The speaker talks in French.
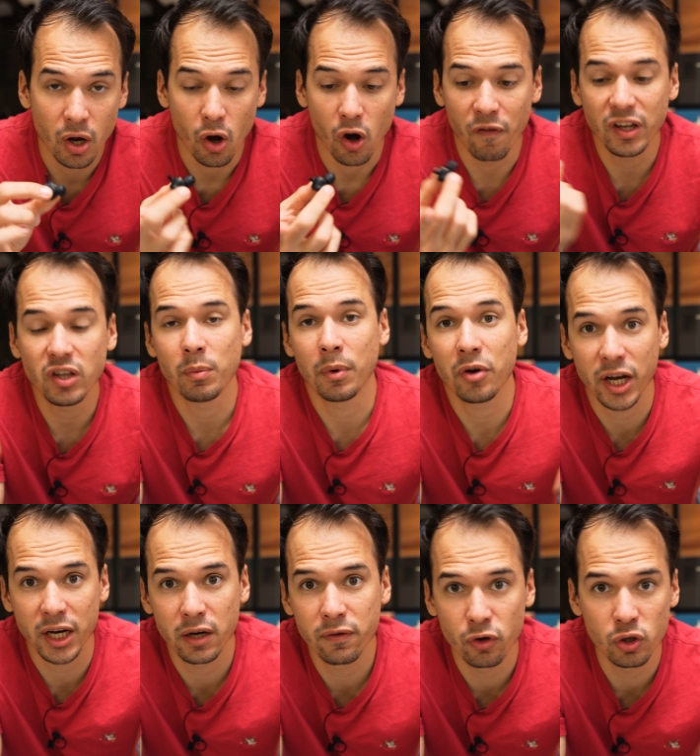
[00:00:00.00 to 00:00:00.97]
En fait, normalement,
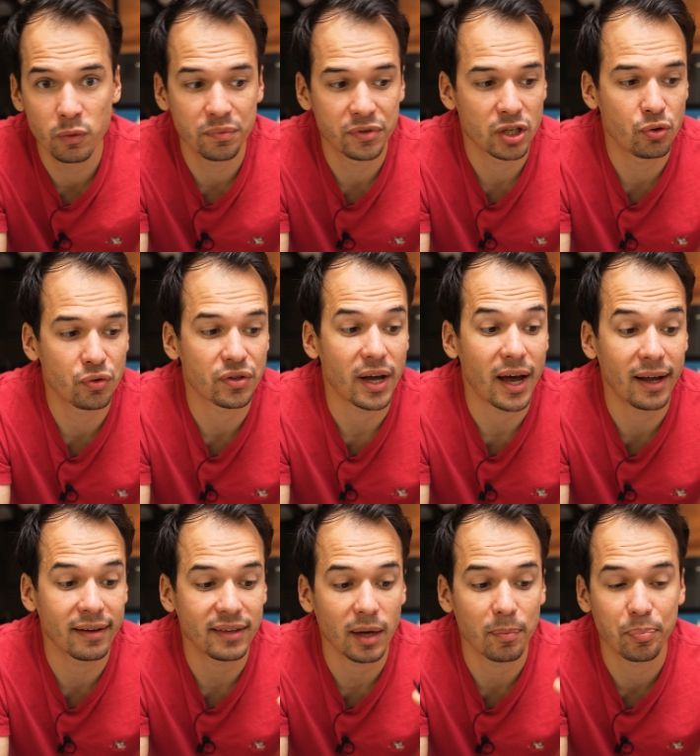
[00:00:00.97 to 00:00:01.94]
régler le volume, c'est juste un
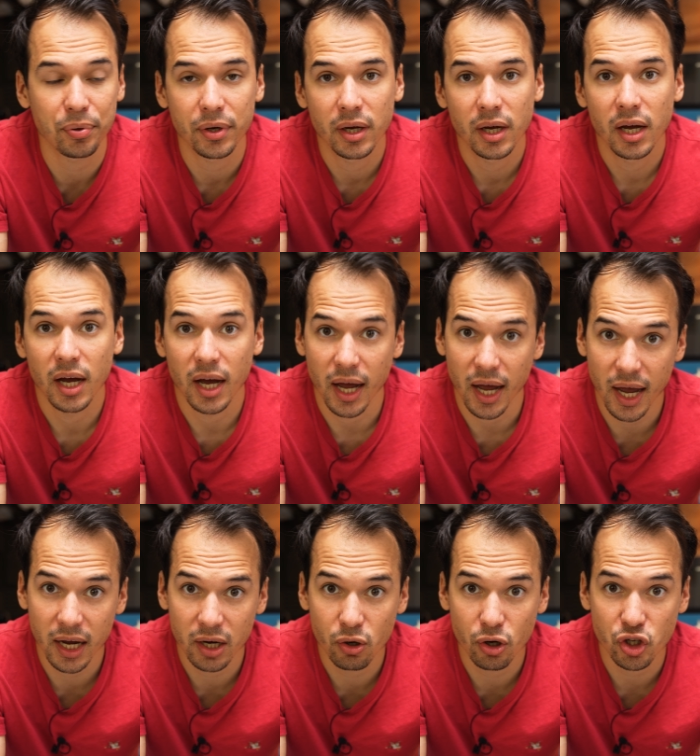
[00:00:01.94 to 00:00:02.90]
tap
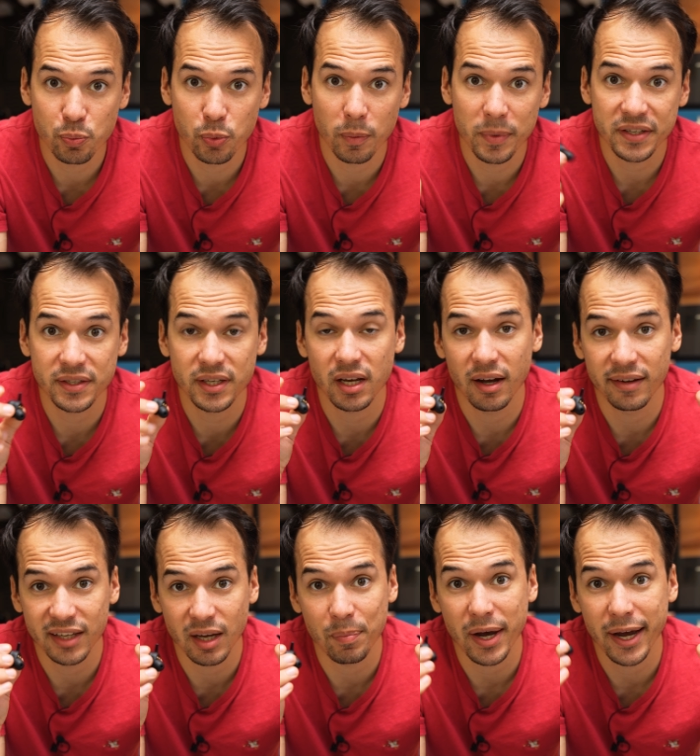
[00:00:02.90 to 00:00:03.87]
à gauche pour baisser, un
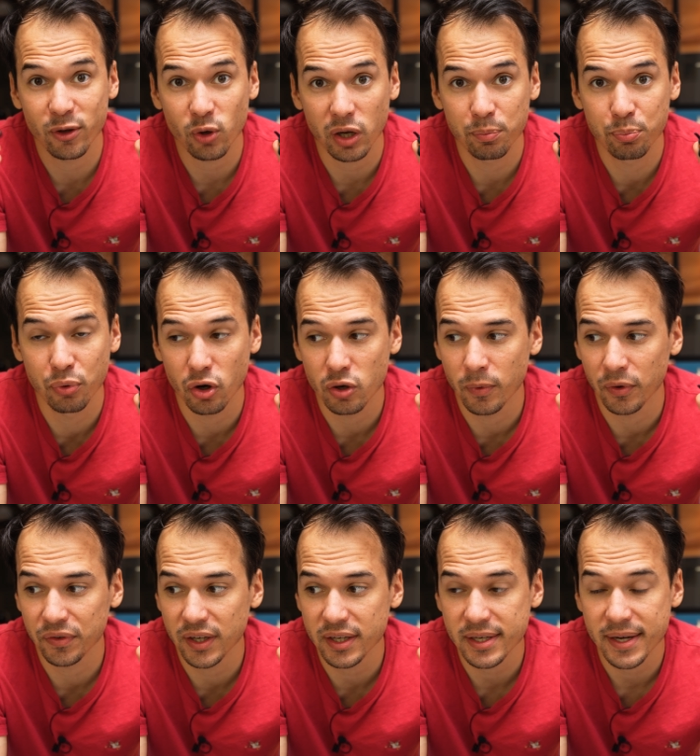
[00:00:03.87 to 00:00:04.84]
tap à droite pour
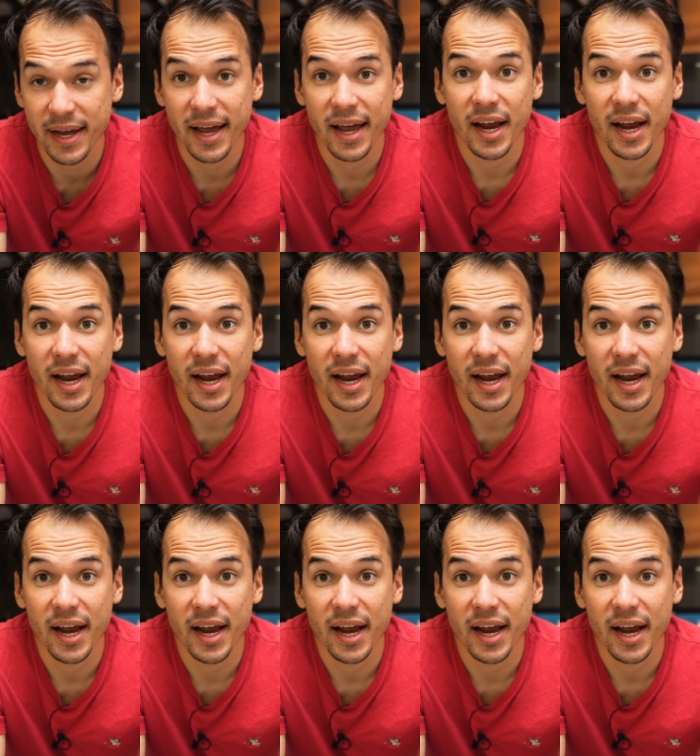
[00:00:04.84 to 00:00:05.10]
augmenter.